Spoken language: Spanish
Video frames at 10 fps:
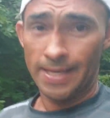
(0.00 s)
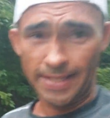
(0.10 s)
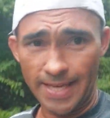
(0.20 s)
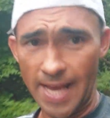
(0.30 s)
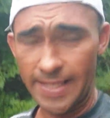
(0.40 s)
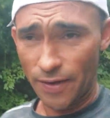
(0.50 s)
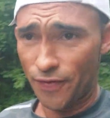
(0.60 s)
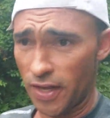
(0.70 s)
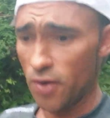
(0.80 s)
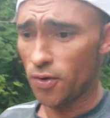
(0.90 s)
Si hace
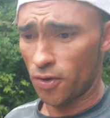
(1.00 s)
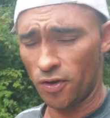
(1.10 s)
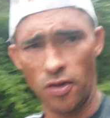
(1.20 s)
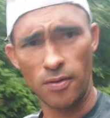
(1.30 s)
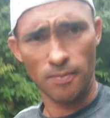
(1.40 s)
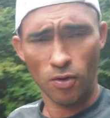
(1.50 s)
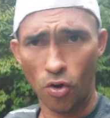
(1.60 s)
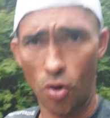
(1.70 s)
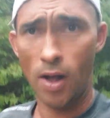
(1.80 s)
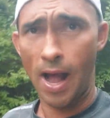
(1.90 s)
frío,
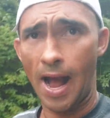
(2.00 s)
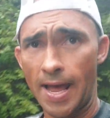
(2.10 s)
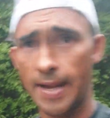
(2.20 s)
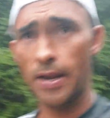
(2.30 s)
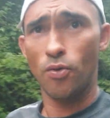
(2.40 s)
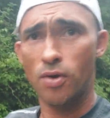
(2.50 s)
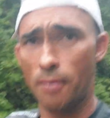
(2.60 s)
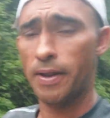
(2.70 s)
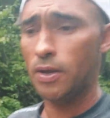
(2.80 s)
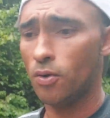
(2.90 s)
agarre
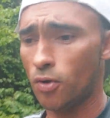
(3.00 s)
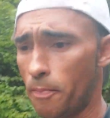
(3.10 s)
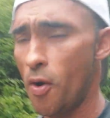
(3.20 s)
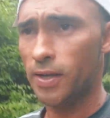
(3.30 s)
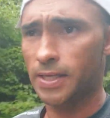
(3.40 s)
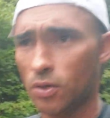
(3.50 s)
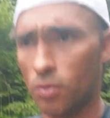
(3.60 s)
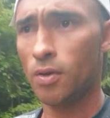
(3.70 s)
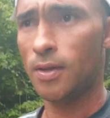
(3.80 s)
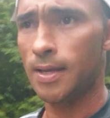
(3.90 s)
un abrigo y
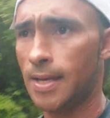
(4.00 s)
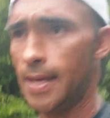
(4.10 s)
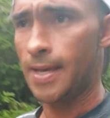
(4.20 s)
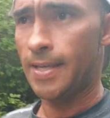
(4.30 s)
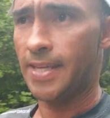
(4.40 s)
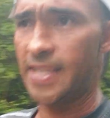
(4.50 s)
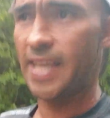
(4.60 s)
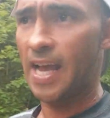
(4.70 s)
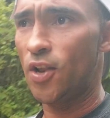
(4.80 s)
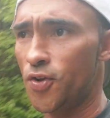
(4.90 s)
póngaselo. Si
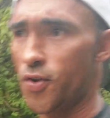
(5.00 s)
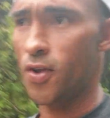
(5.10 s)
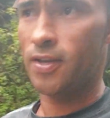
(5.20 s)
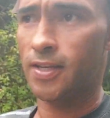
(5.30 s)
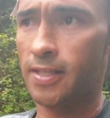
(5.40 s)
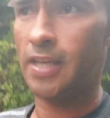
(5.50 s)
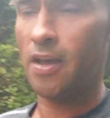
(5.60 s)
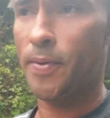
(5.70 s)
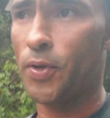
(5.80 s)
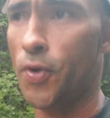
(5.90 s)
hace calor,
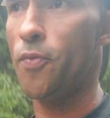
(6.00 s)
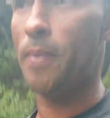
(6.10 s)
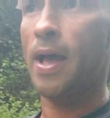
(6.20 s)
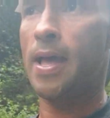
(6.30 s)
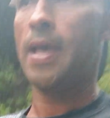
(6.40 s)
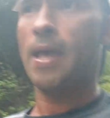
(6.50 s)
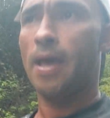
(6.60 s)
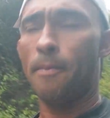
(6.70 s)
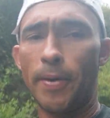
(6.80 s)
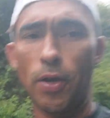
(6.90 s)
lleve ropa,
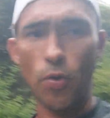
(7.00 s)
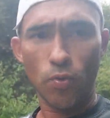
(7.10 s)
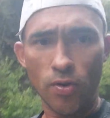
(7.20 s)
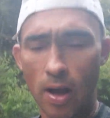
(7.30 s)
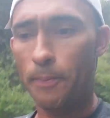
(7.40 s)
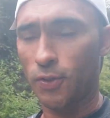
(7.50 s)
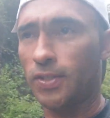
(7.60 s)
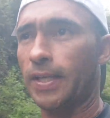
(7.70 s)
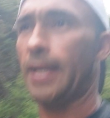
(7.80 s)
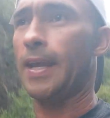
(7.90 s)
pero nunca
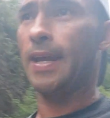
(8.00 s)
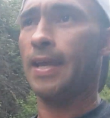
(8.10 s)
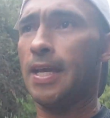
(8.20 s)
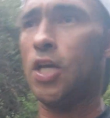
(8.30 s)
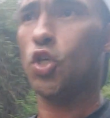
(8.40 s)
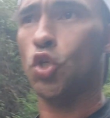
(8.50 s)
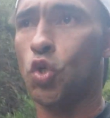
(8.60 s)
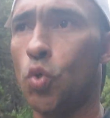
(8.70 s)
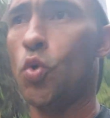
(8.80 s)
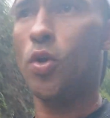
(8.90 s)
postergue
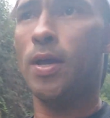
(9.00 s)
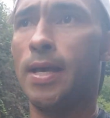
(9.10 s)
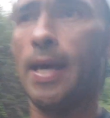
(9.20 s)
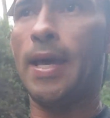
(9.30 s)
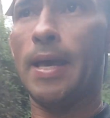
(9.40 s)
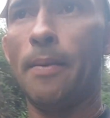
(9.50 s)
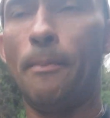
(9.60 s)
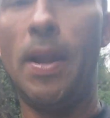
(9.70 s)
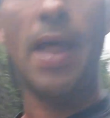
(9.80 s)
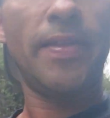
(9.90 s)
su
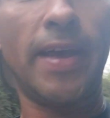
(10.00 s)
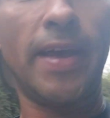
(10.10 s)
plan de